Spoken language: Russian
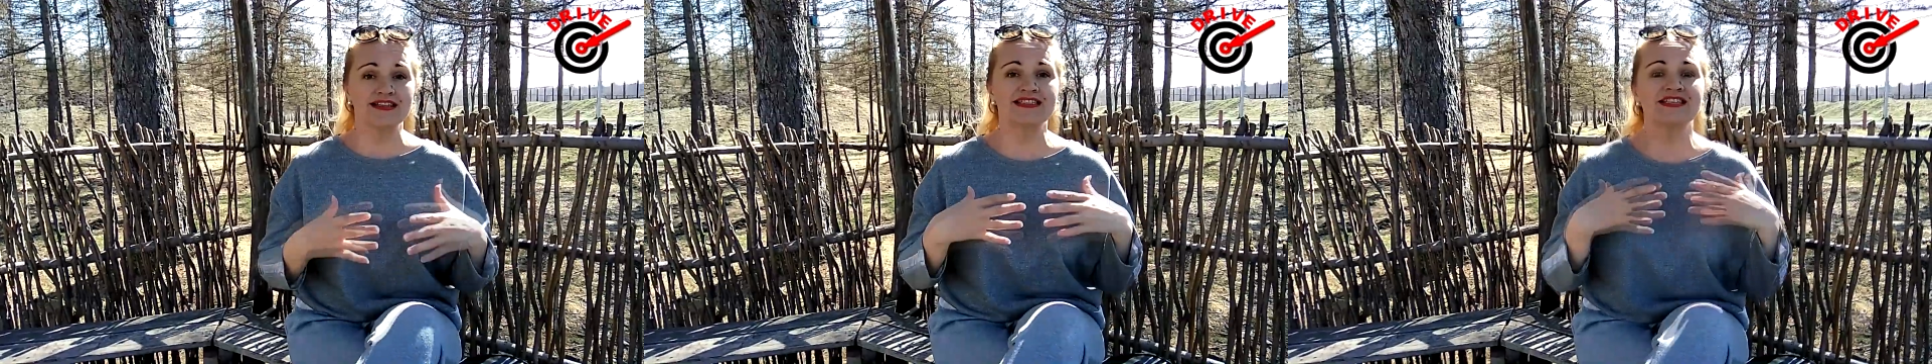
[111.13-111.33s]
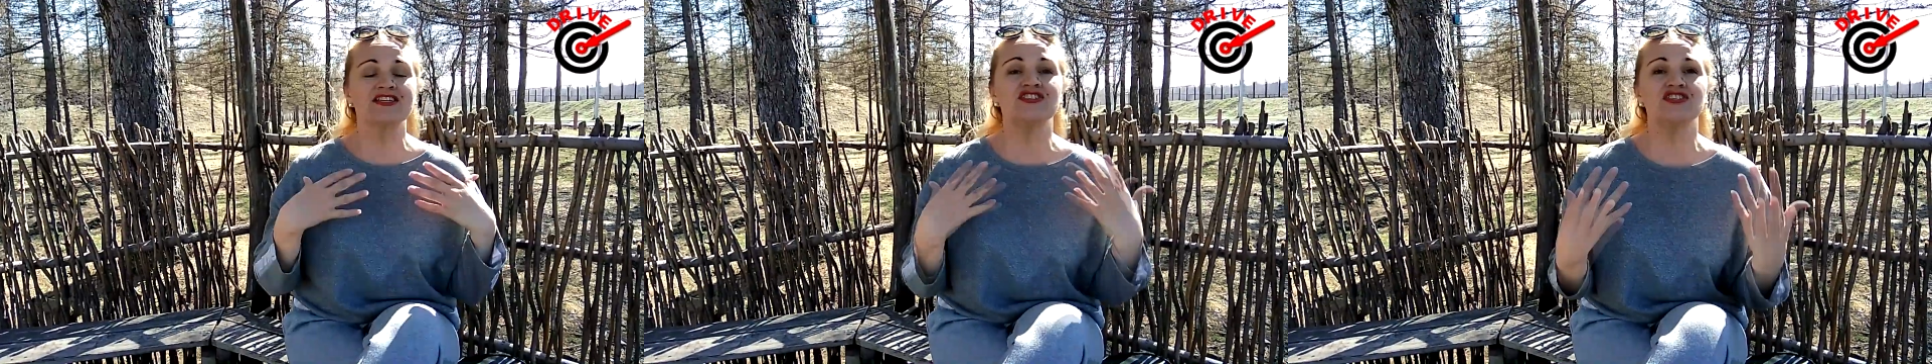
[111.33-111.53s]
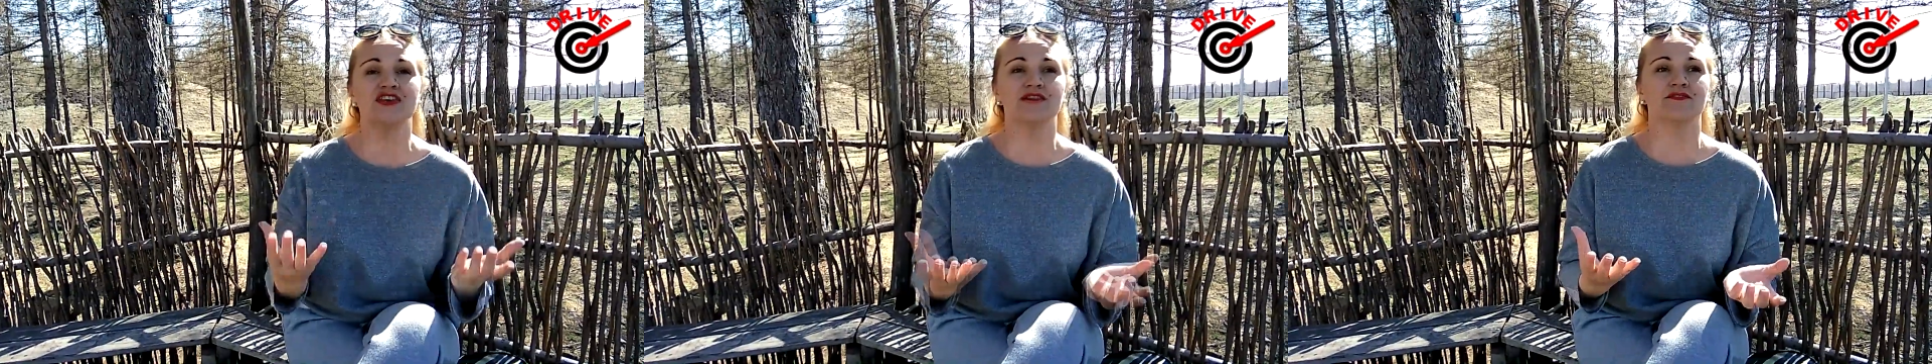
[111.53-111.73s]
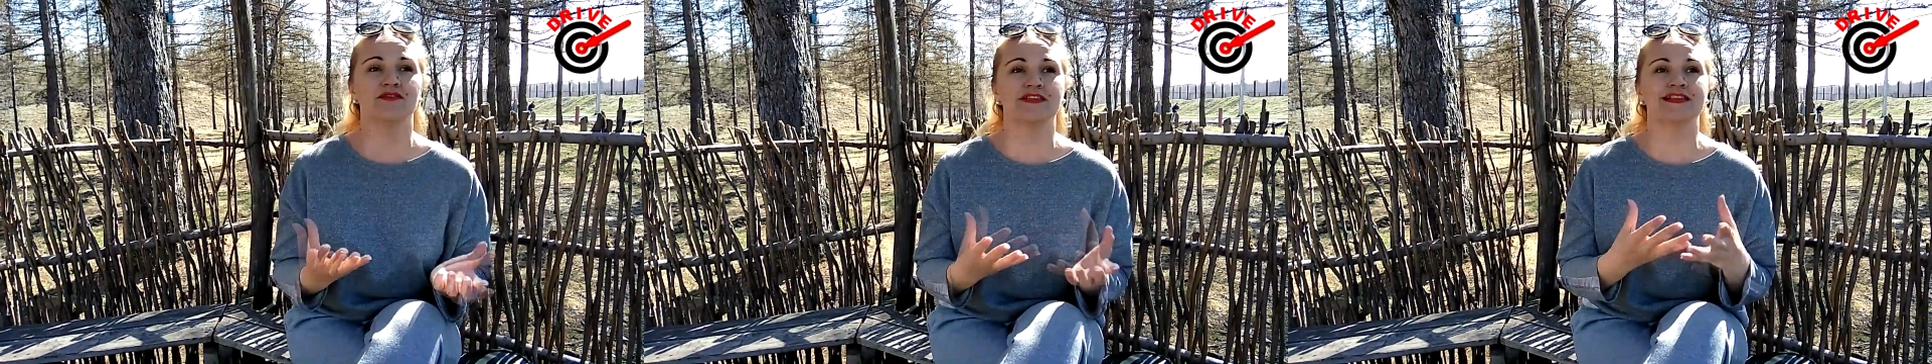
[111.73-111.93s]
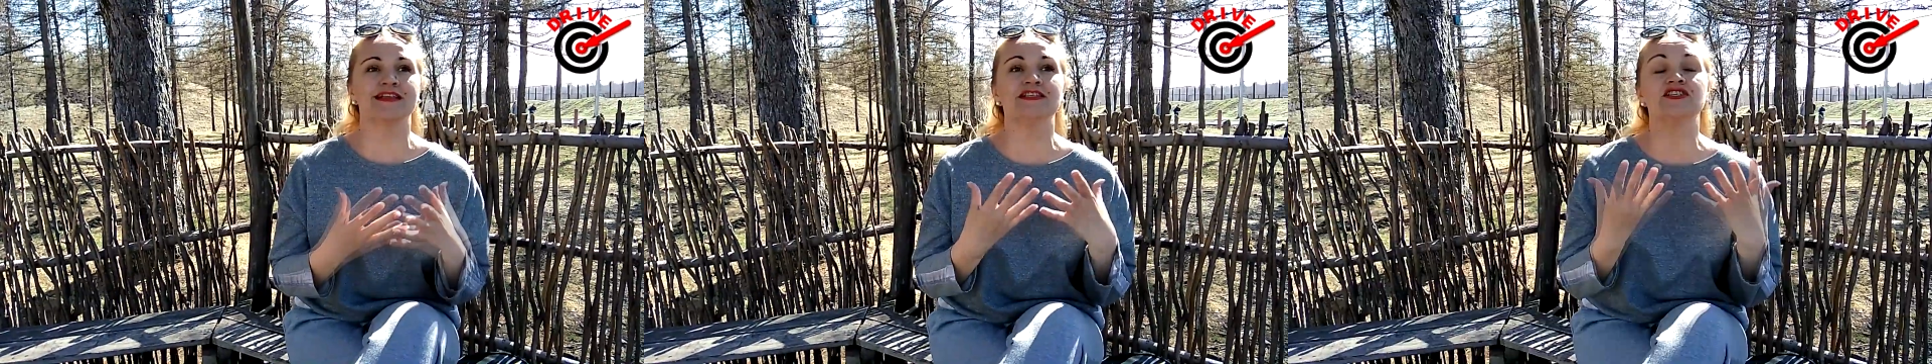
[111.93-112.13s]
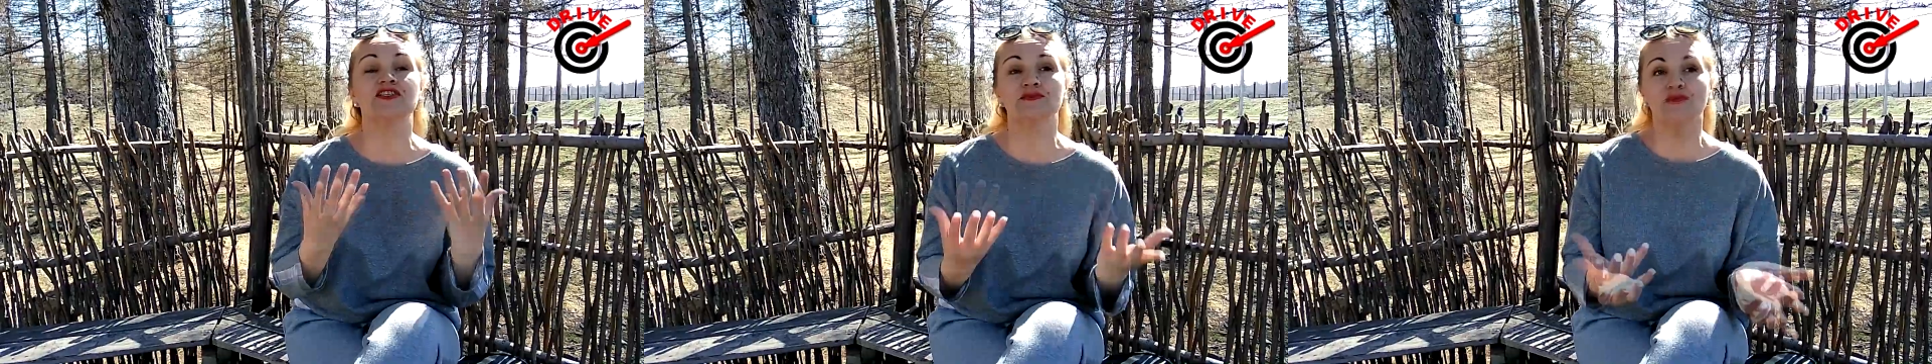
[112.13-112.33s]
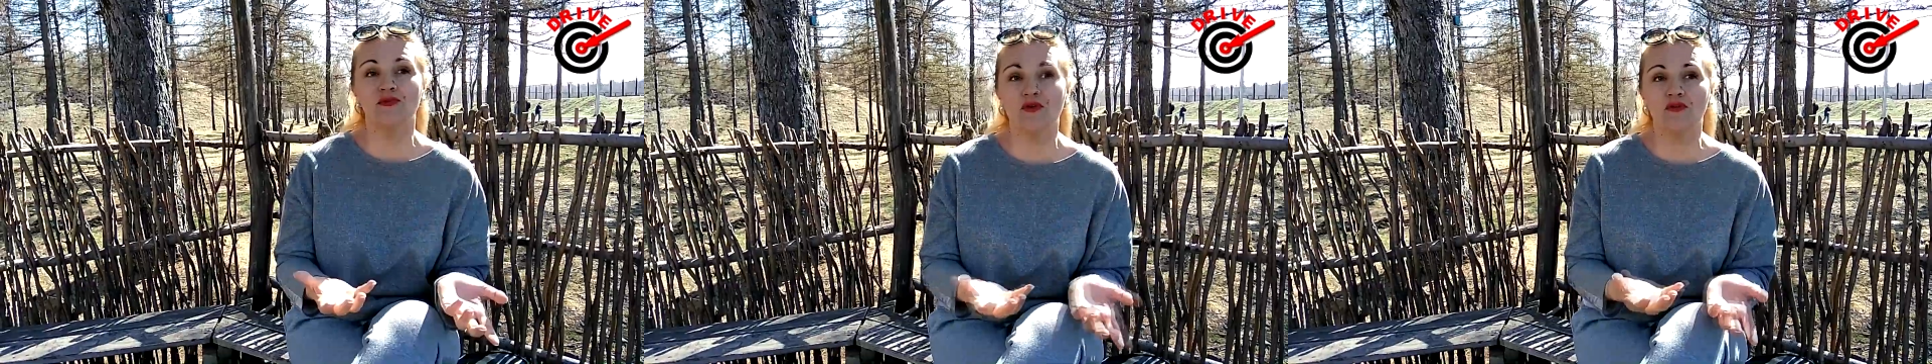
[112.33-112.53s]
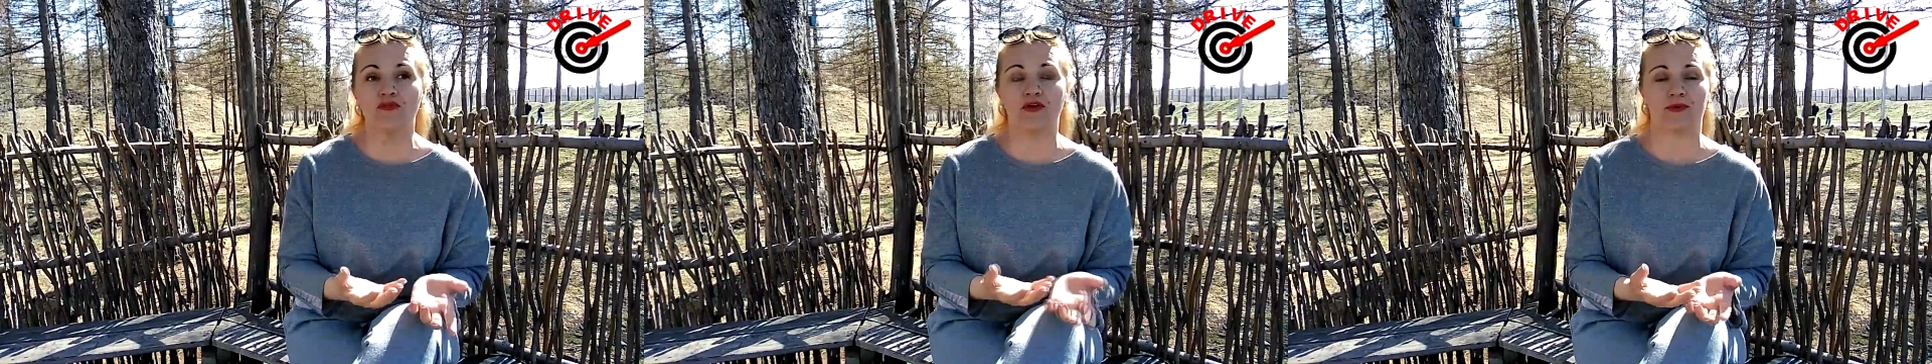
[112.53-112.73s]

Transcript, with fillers: зачем вы, для чего